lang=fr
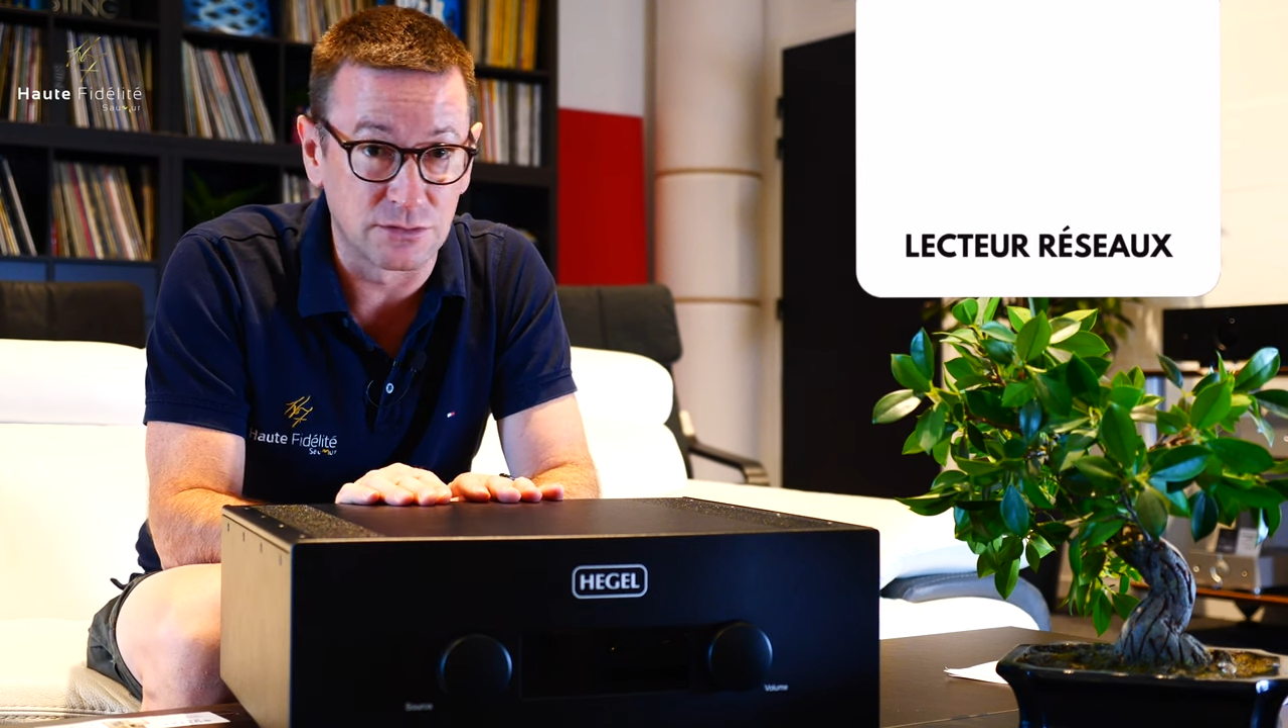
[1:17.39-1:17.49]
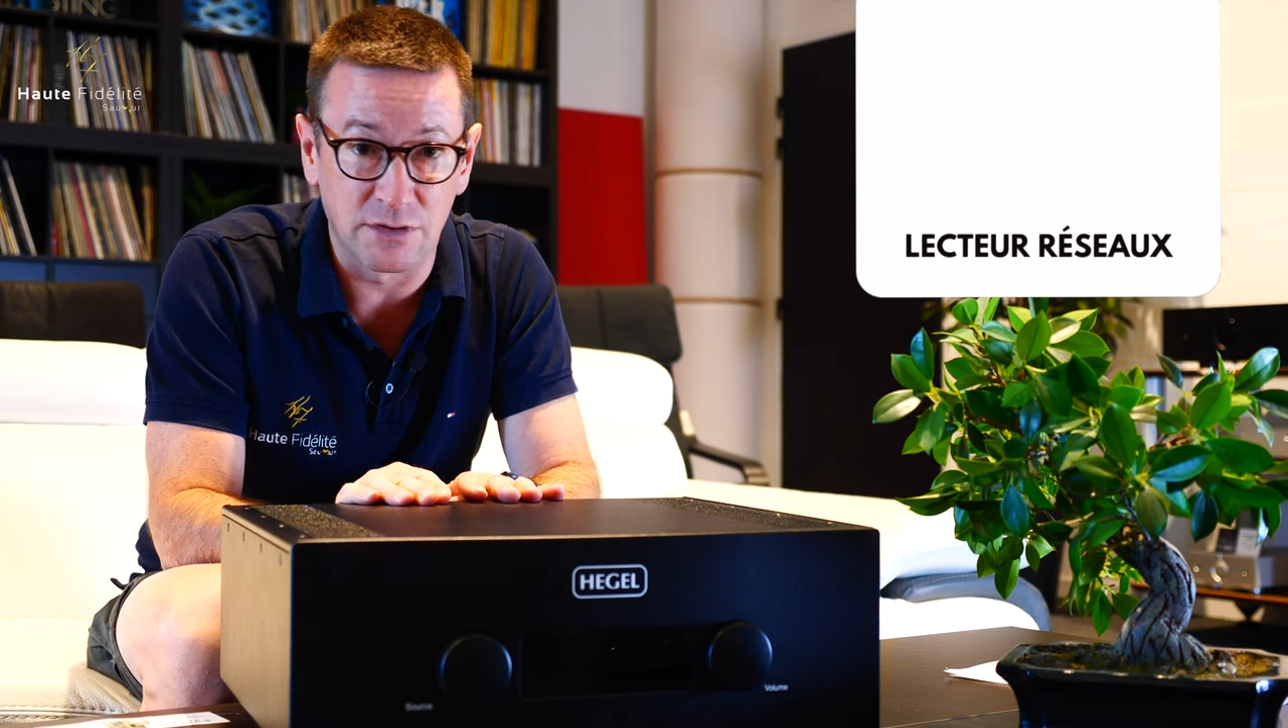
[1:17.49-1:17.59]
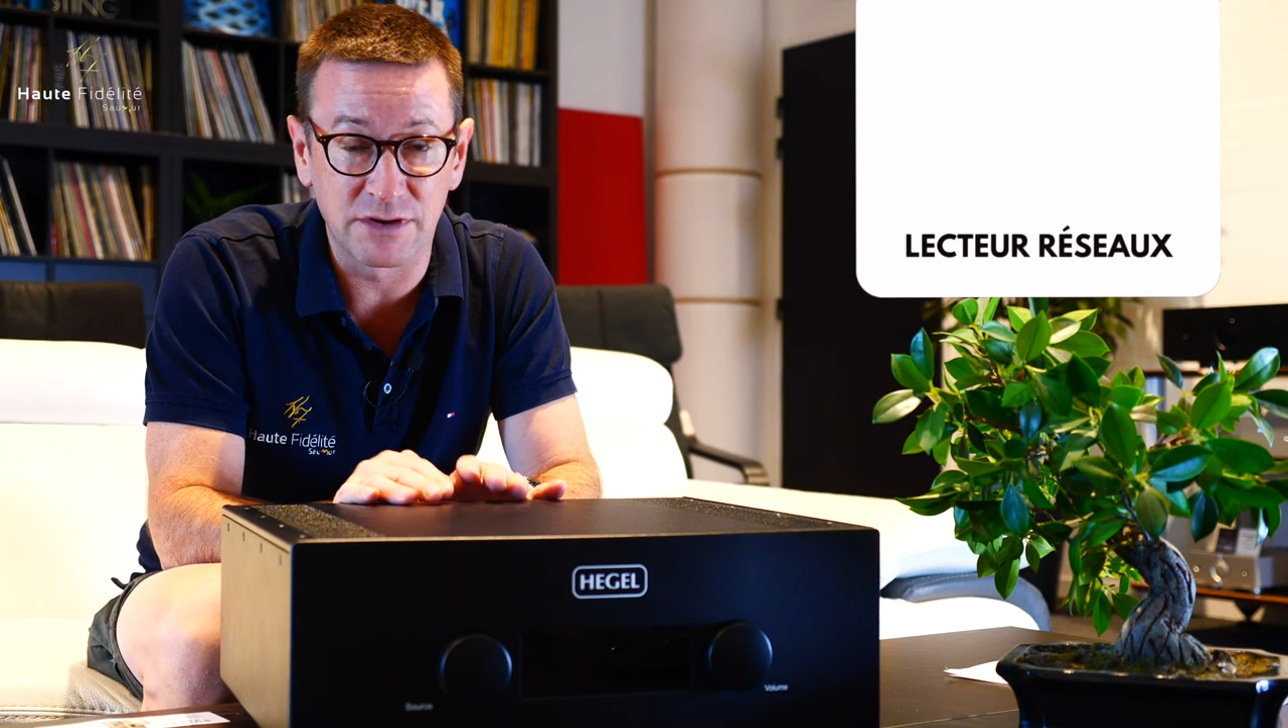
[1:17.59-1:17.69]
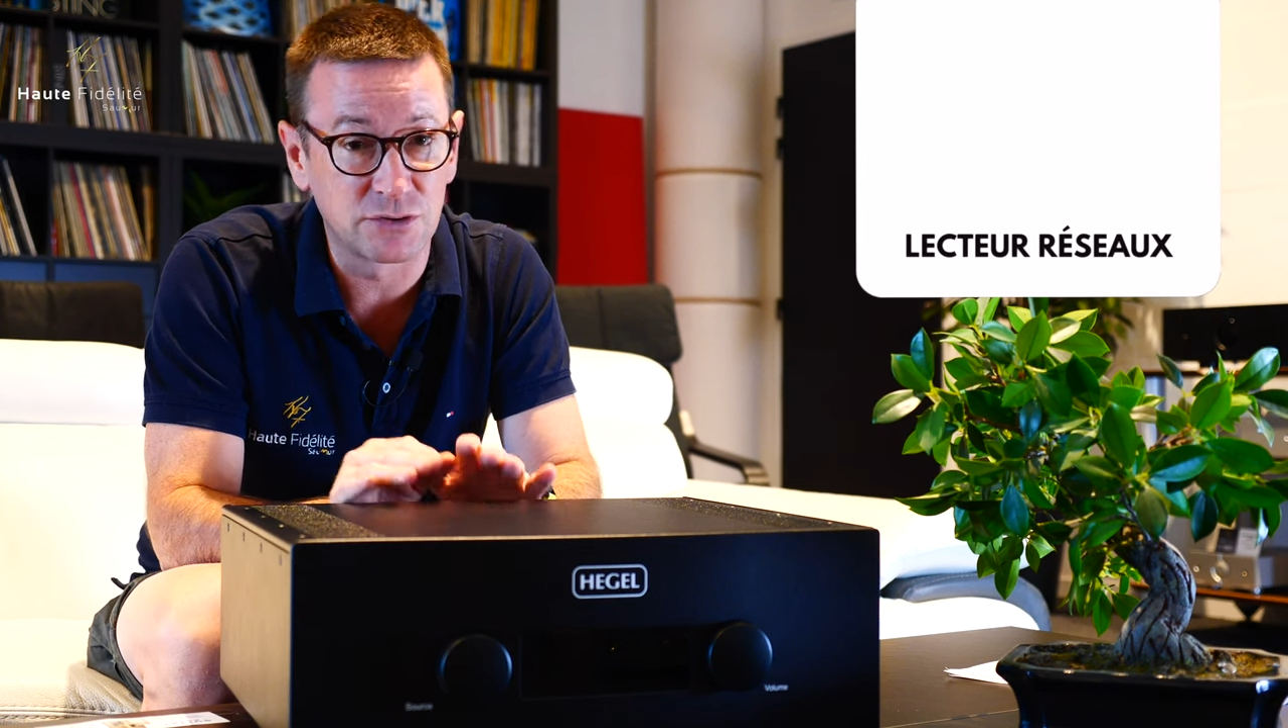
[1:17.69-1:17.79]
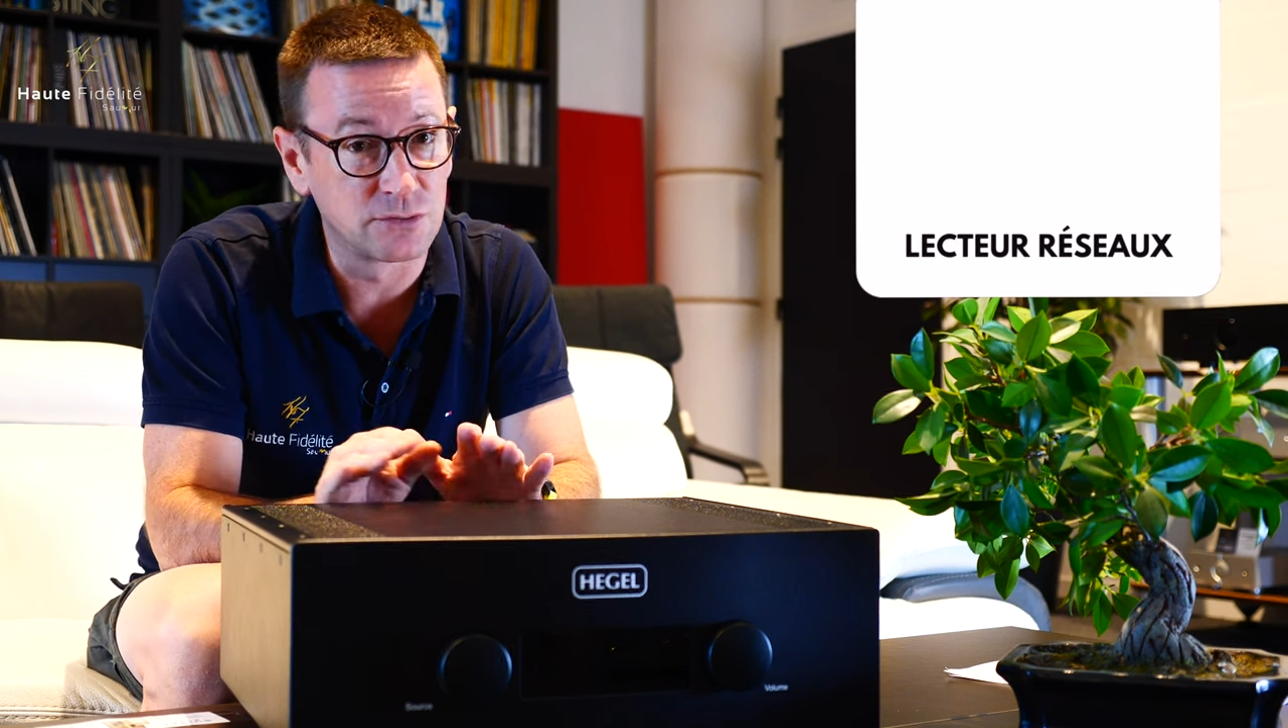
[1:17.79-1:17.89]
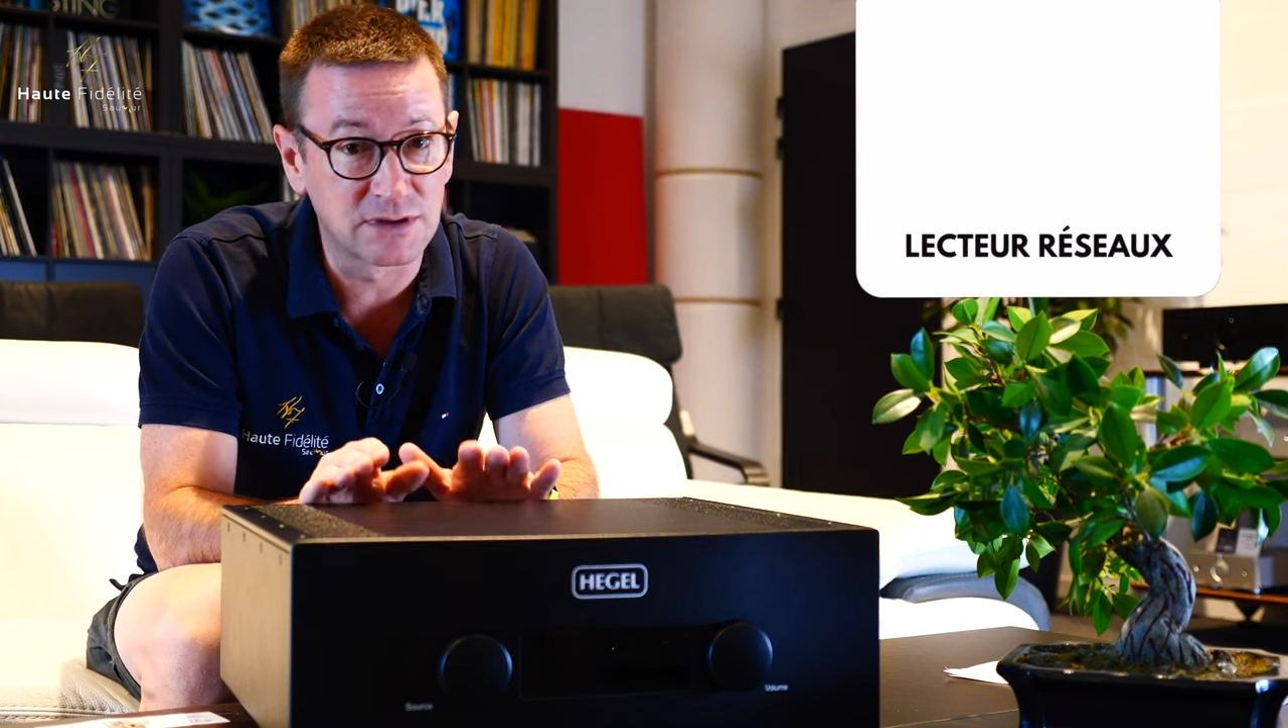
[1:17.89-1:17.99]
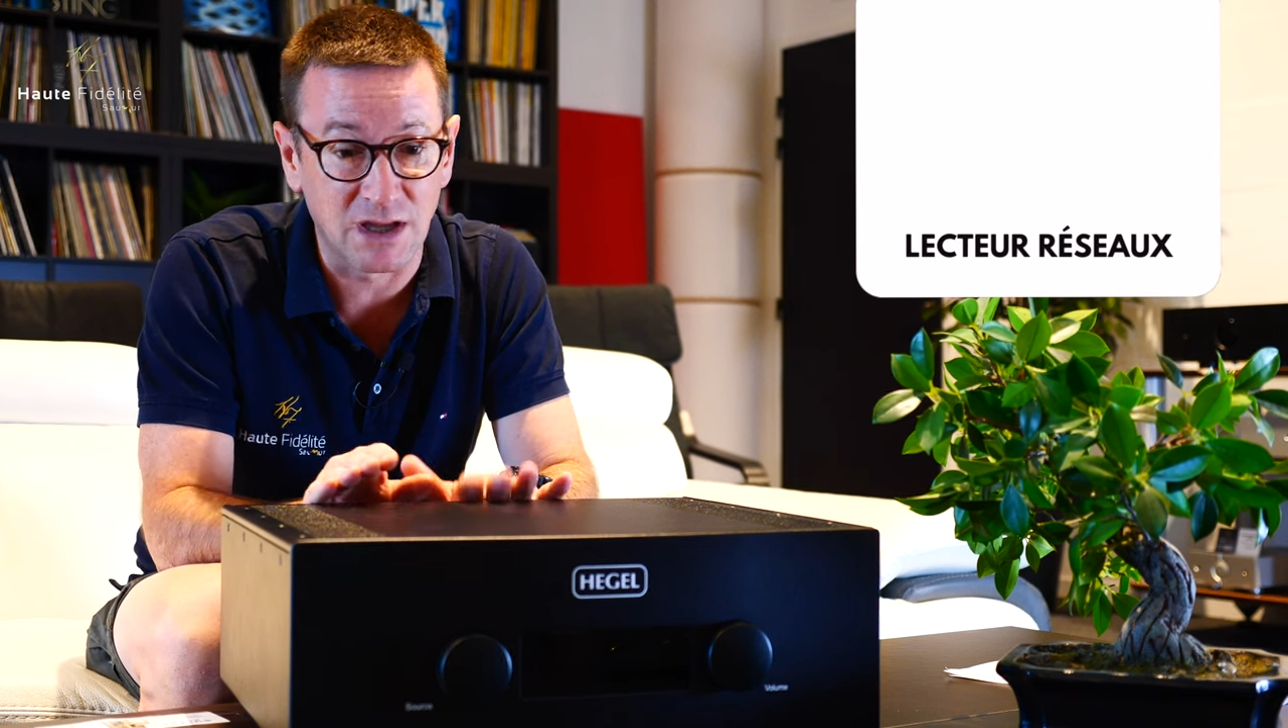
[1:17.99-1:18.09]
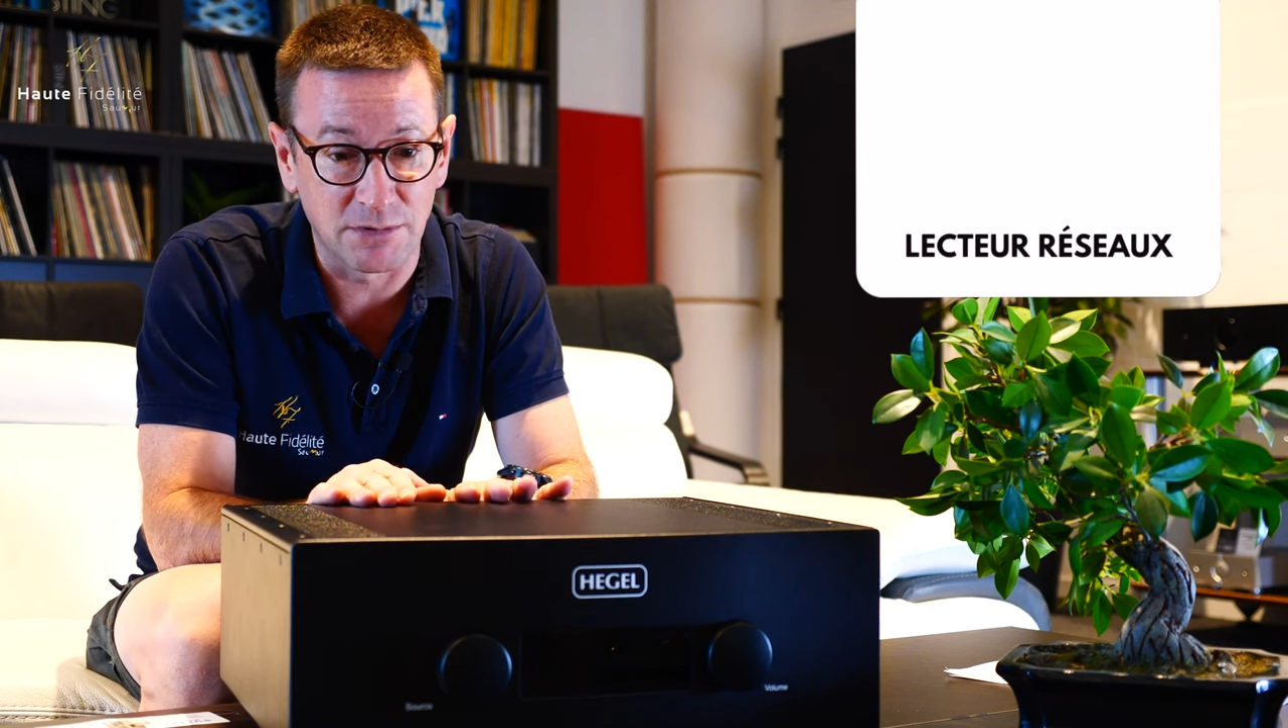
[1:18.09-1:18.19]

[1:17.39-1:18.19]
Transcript: qu'avec